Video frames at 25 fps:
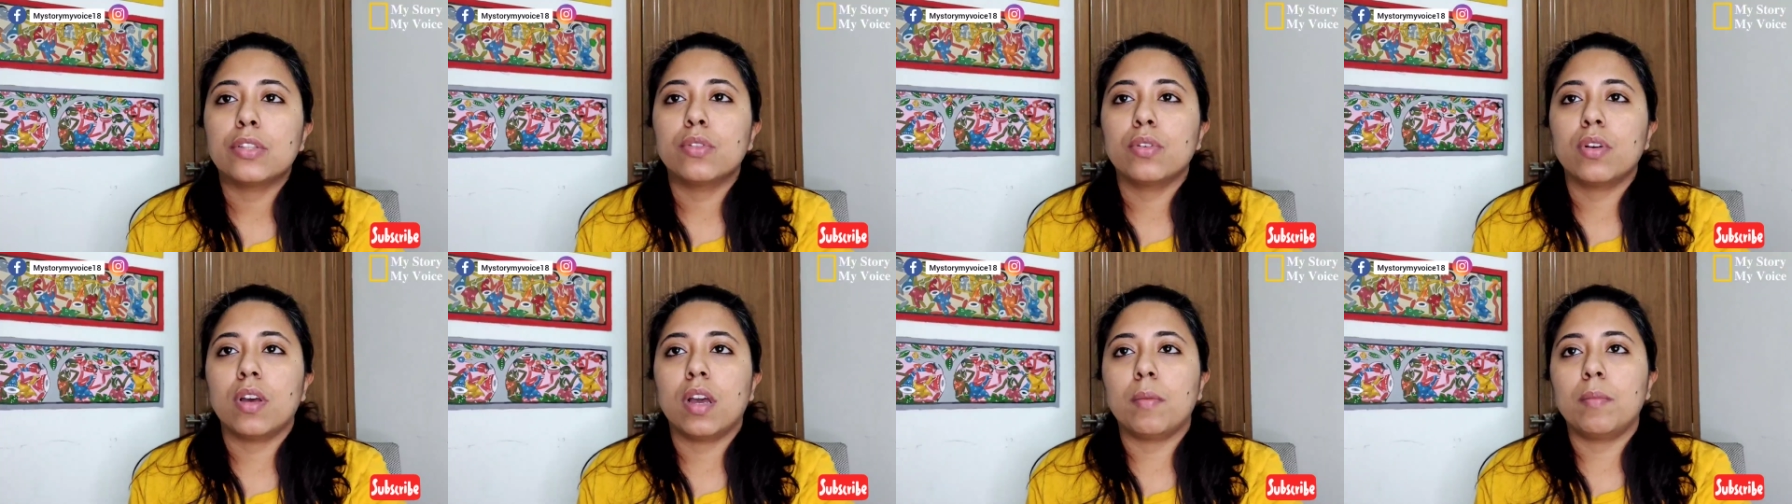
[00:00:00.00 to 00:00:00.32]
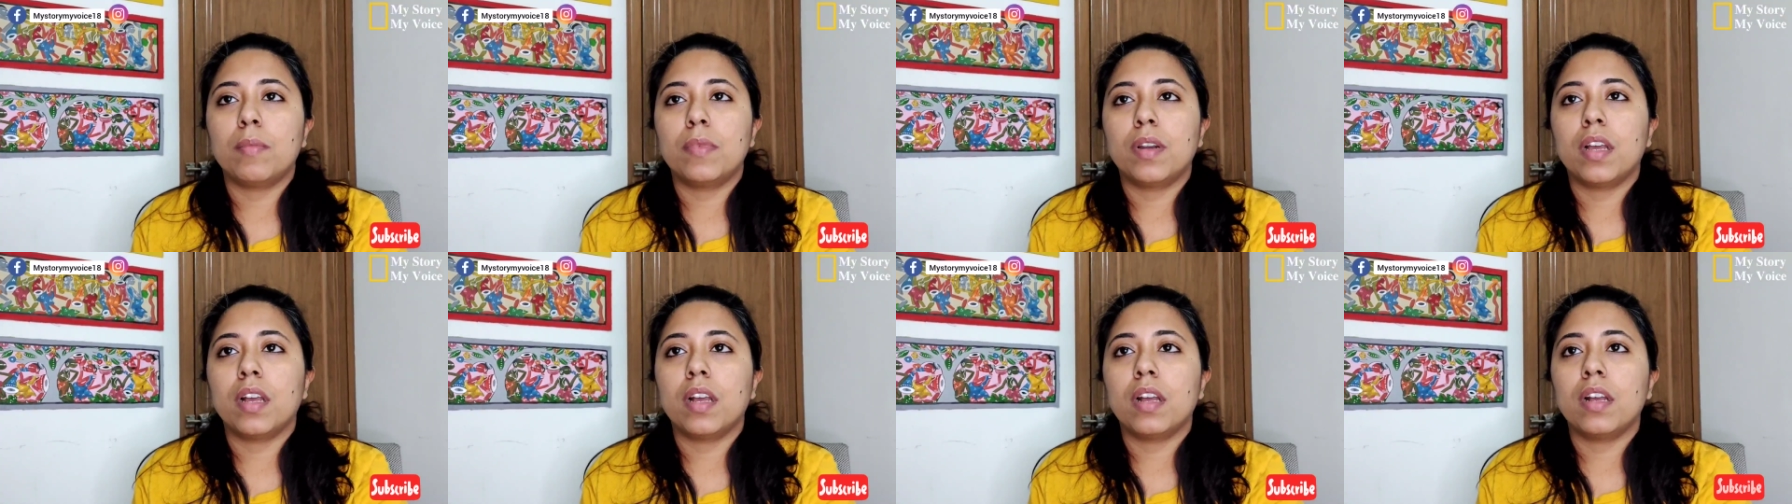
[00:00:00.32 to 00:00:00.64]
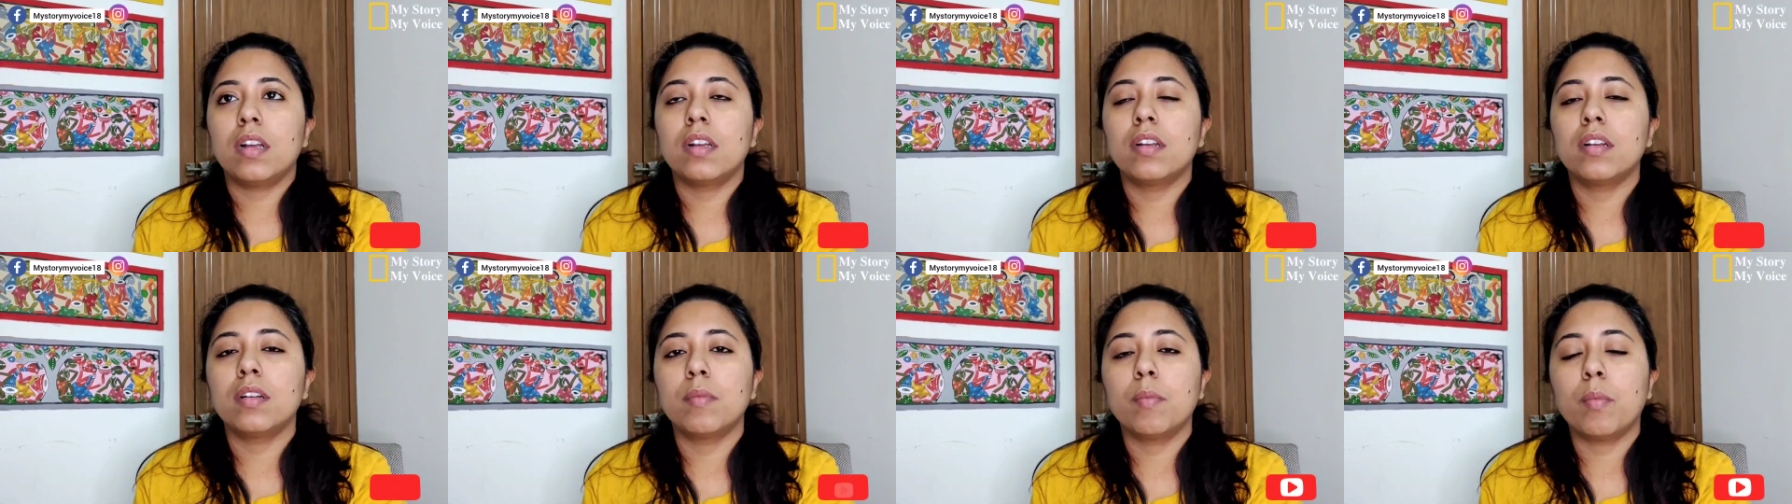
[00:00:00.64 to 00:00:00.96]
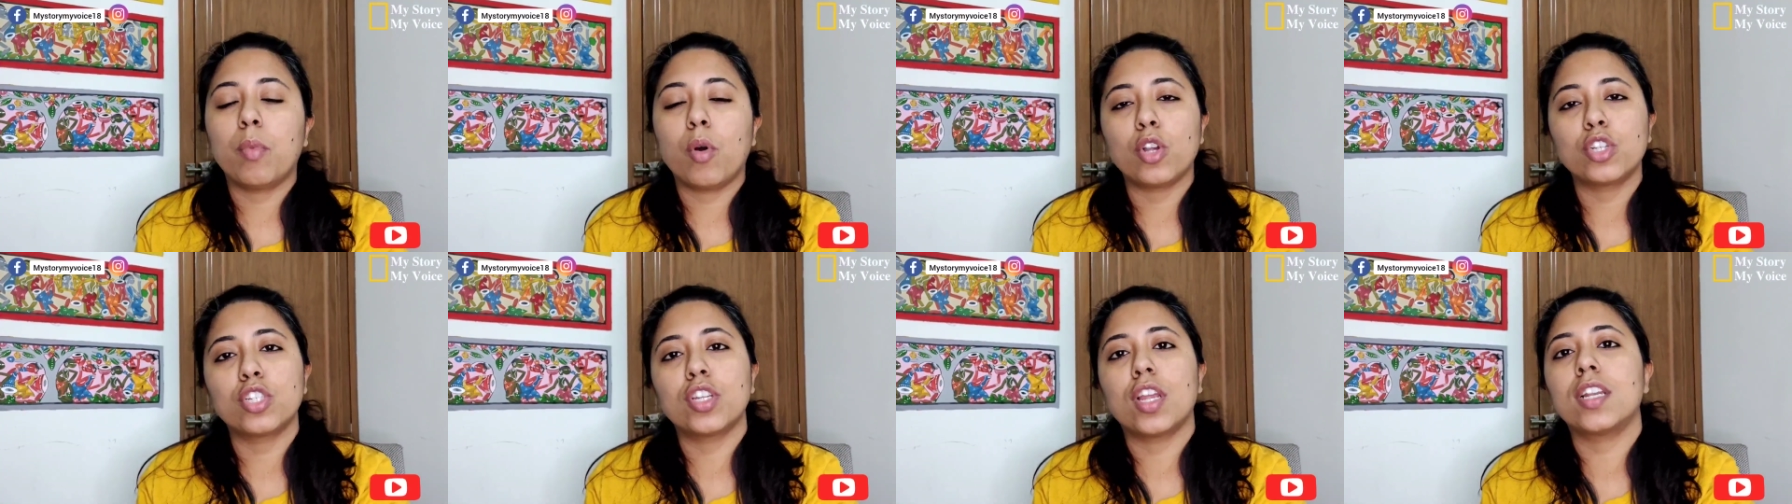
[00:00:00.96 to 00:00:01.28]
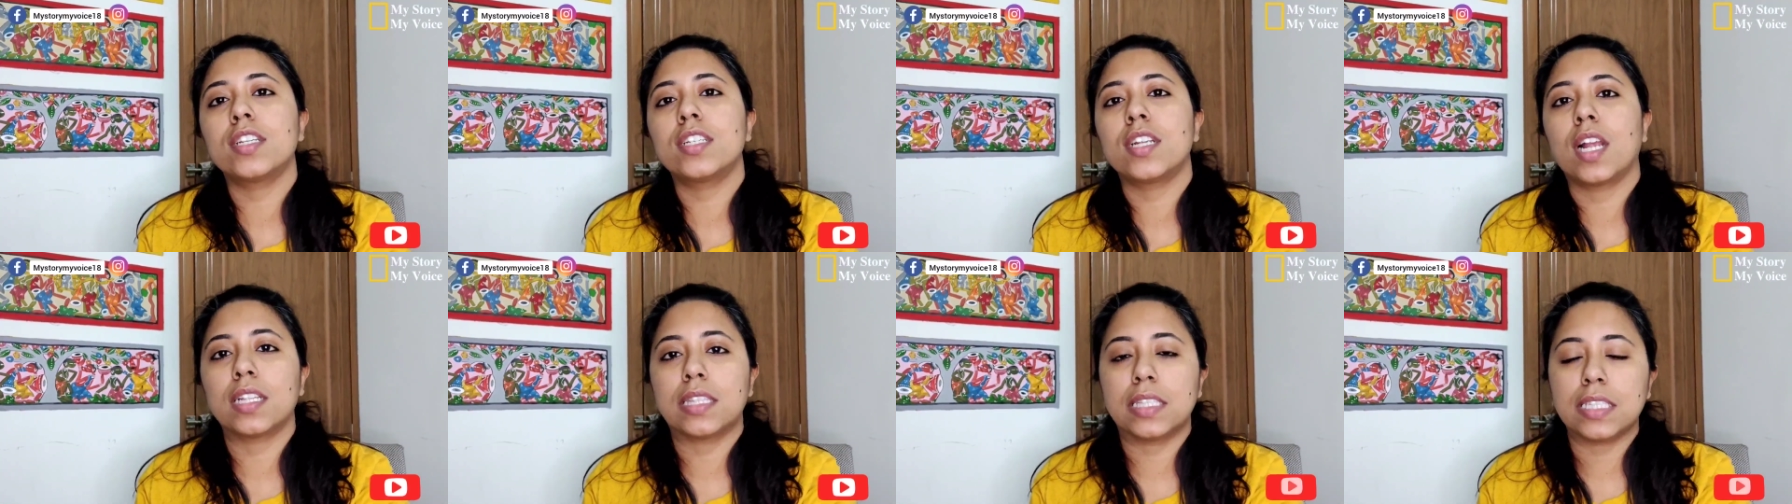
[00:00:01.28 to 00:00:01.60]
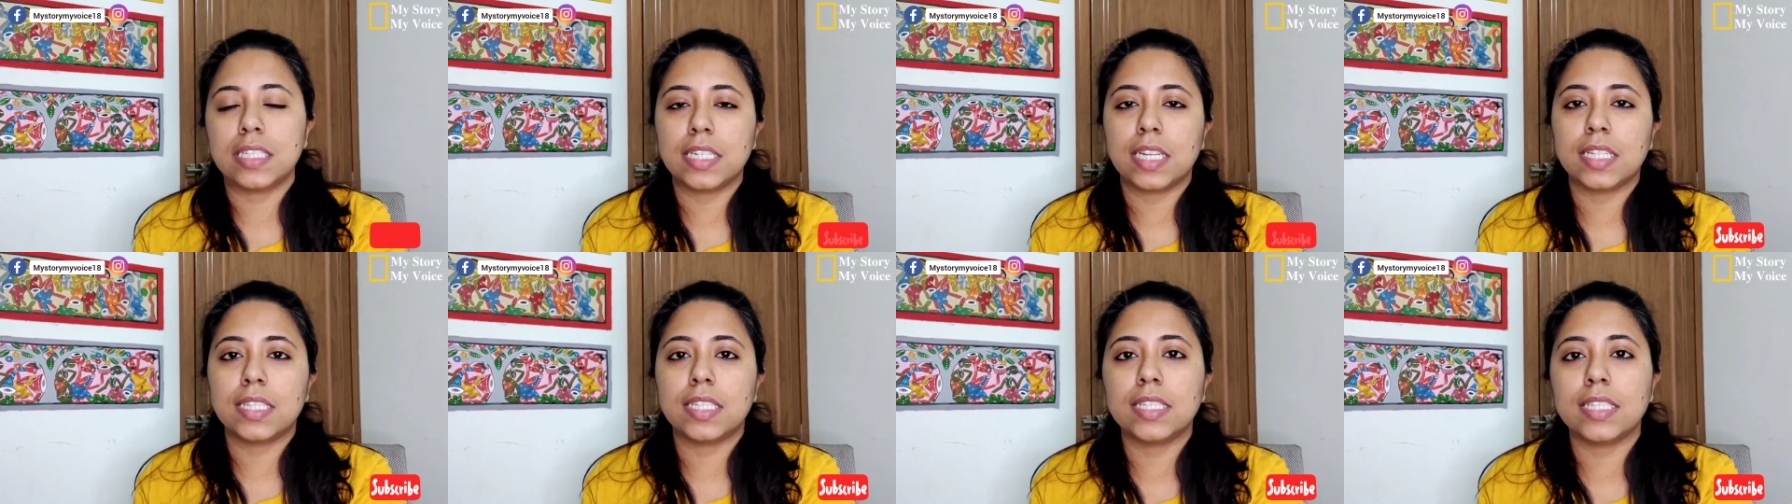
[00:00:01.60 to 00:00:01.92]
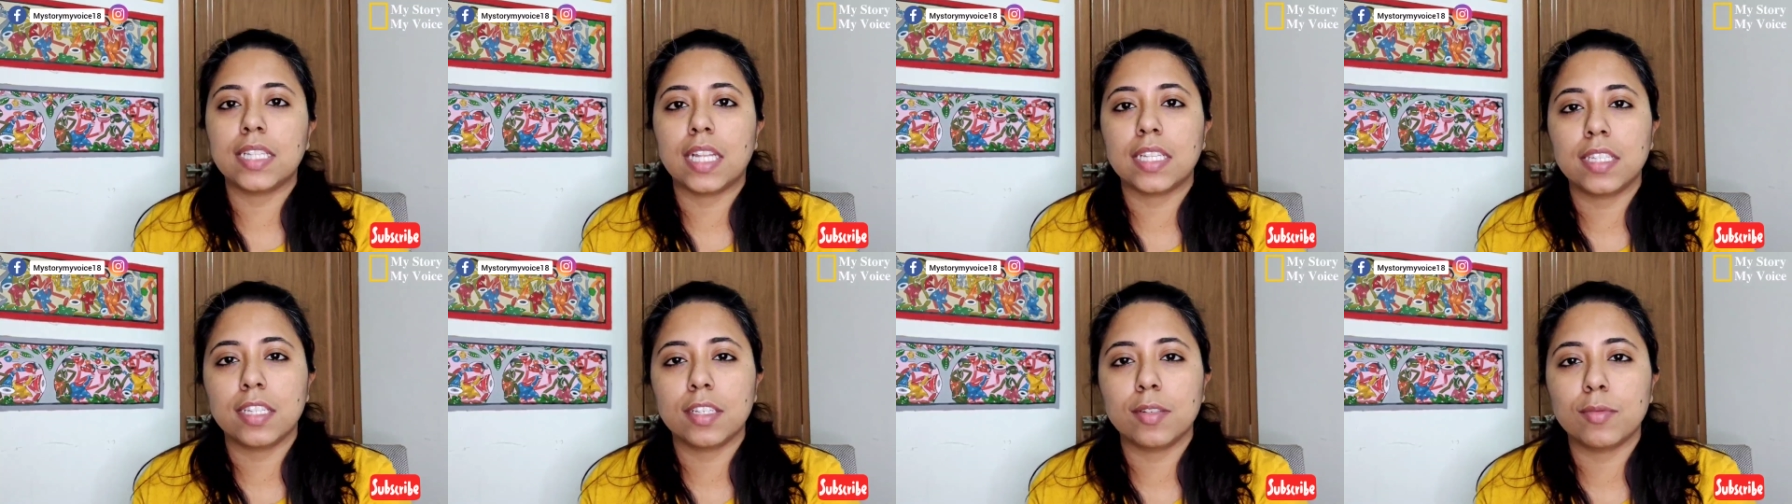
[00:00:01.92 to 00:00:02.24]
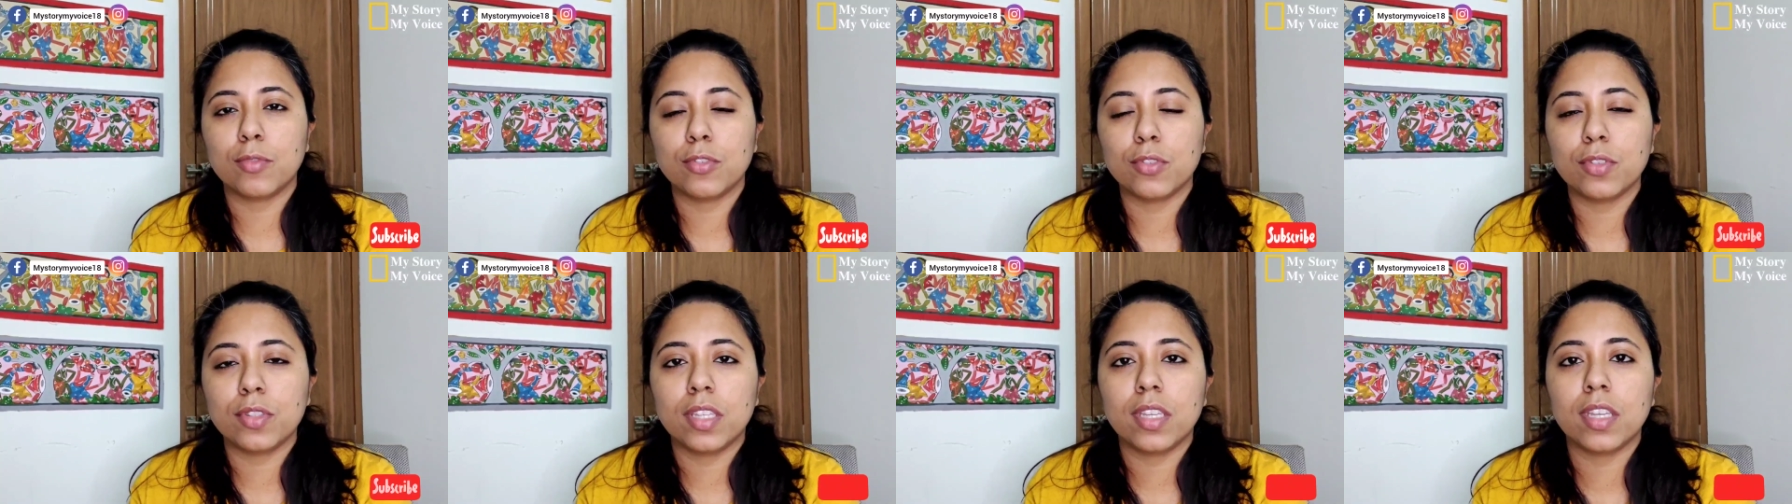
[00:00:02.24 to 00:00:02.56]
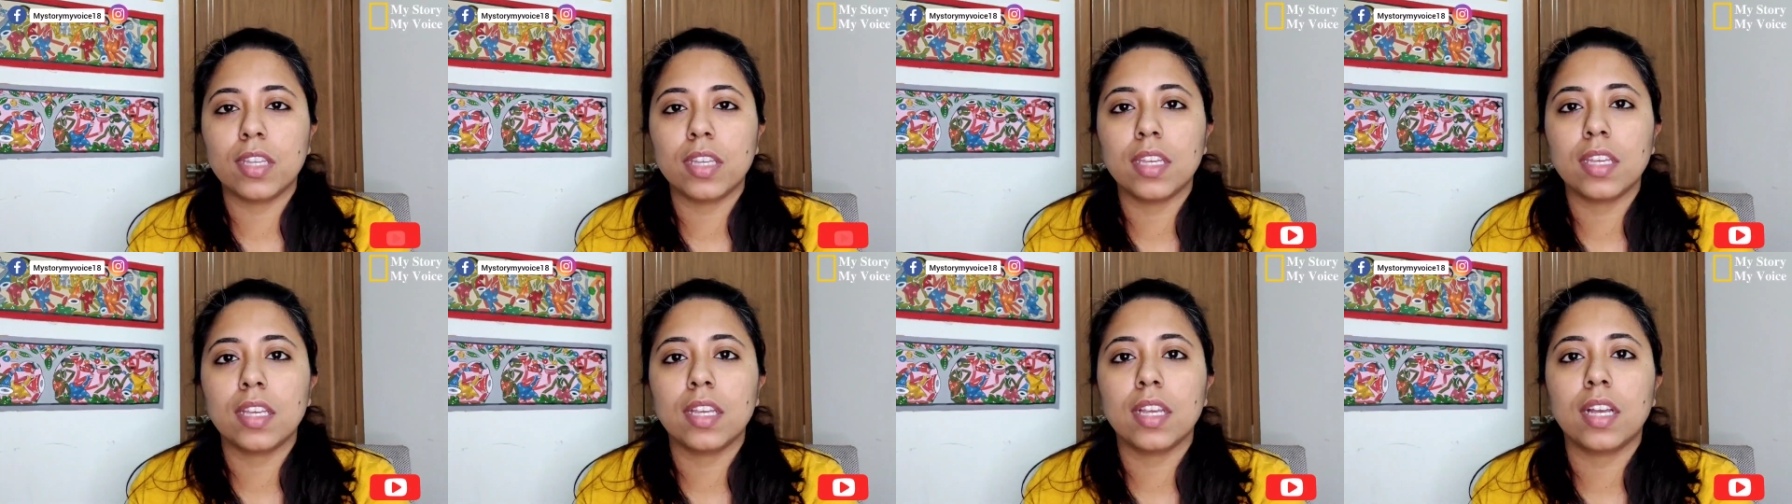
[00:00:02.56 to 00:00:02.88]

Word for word: তো আমরা বসার সাথে সাথেই তাদের মধ্যে